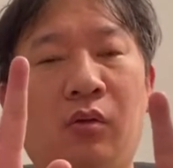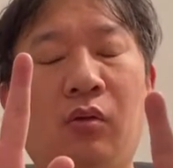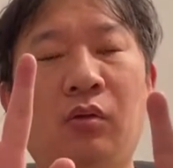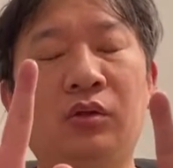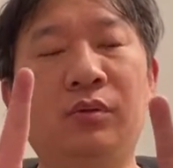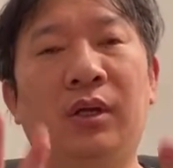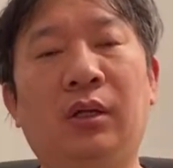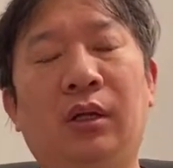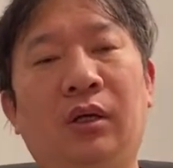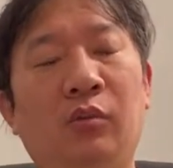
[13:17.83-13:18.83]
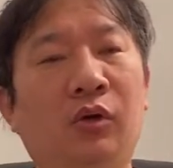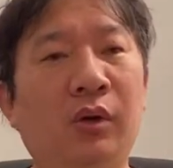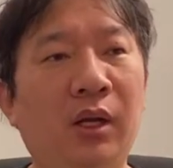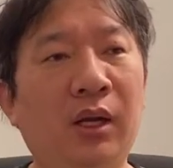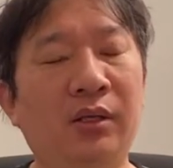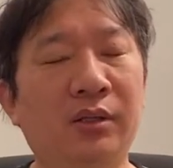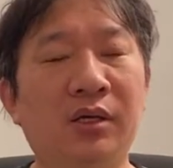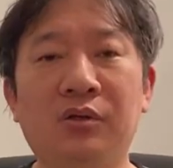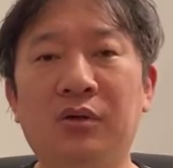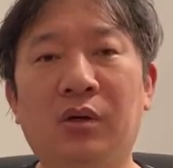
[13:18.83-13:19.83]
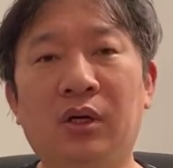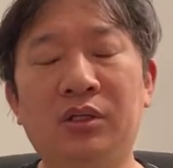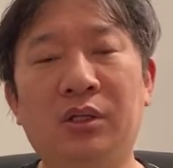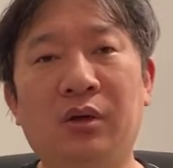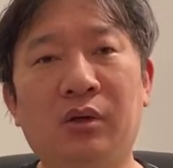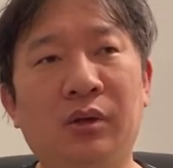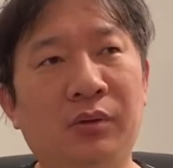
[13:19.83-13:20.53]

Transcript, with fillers: ここの爪なんだけども、これはね、最初にお話ししたように、